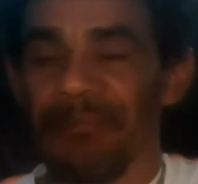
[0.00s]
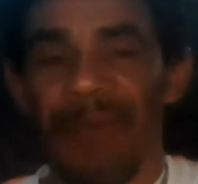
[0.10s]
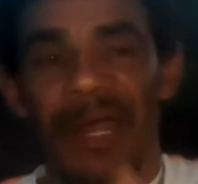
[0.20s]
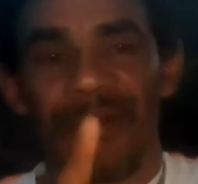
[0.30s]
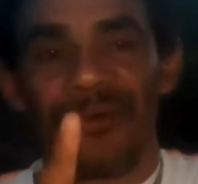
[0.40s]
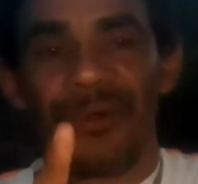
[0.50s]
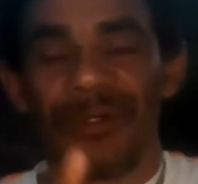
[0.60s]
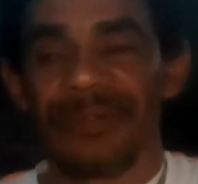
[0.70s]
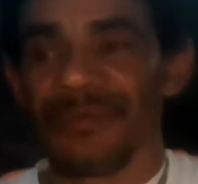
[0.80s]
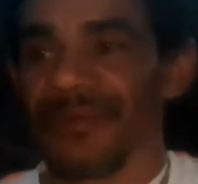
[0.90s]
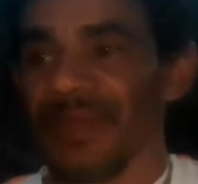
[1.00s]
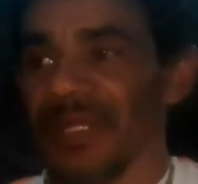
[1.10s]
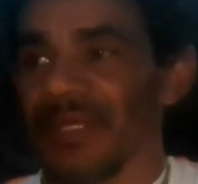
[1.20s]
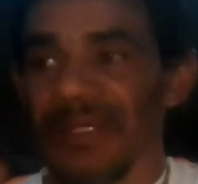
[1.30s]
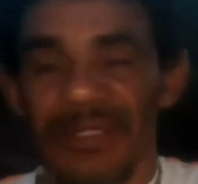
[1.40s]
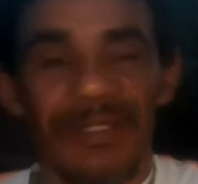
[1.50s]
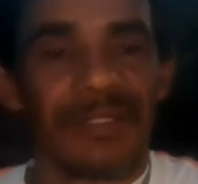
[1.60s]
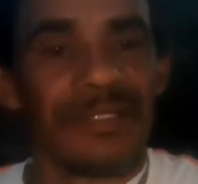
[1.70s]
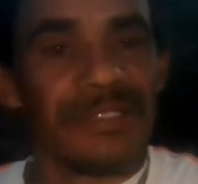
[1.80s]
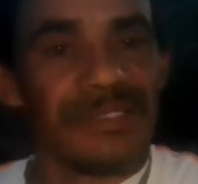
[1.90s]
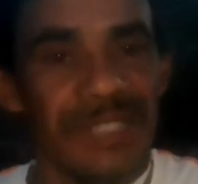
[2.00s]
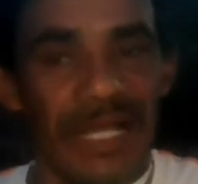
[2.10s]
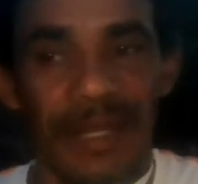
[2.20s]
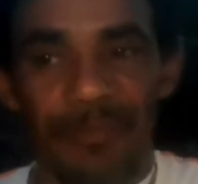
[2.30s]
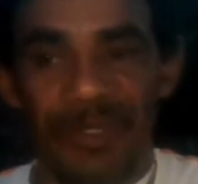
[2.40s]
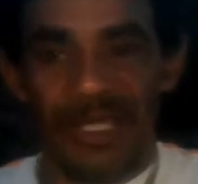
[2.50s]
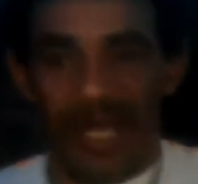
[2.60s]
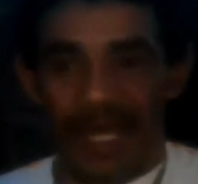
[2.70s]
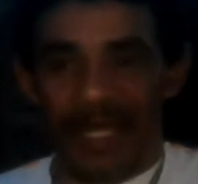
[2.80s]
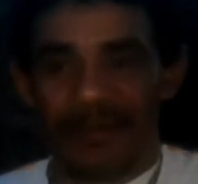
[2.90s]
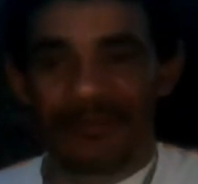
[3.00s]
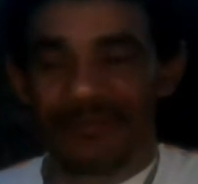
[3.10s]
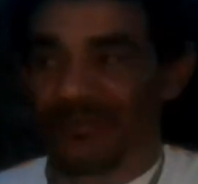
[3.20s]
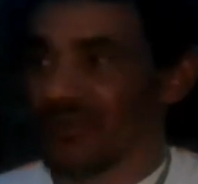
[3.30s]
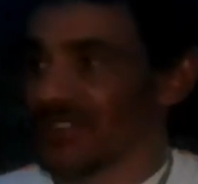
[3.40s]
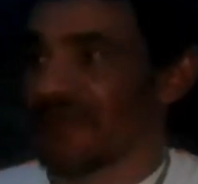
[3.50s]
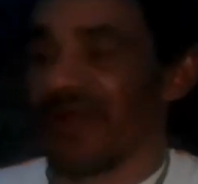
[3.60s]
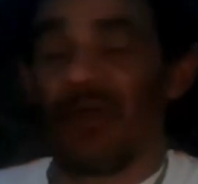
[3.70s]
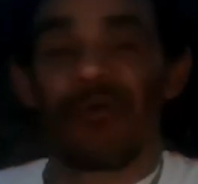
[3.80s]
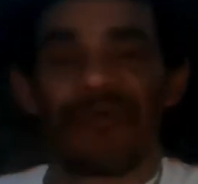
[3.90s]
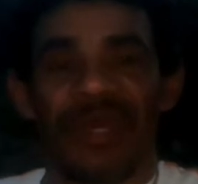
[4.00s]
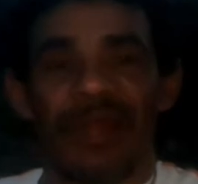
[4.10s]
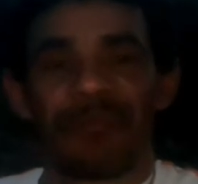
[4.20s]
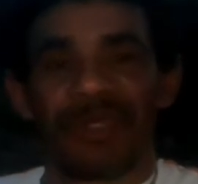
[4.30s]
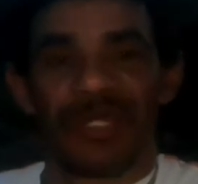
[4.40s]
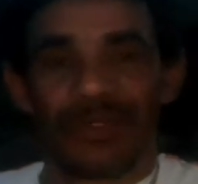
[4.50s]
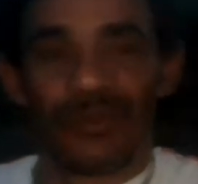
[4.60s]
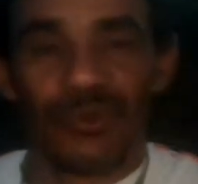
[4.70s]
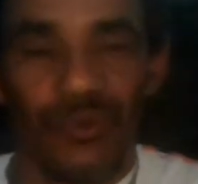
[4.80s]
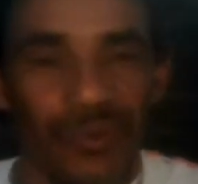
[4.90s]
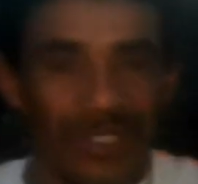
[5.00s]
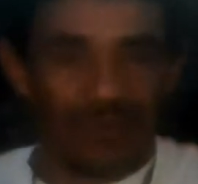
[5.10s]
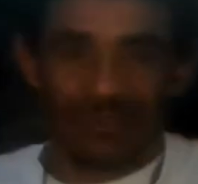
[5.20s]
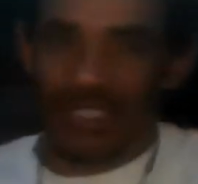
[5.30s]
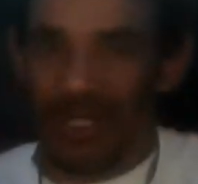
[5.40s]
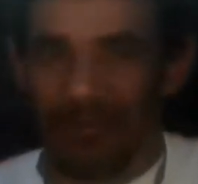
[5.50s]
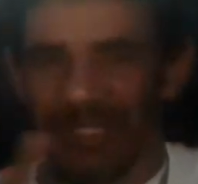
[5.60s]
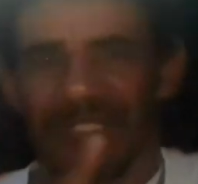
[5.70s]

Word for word: Parou. Se ela piar, você vai ouvir ela piando dueto. Geralmente a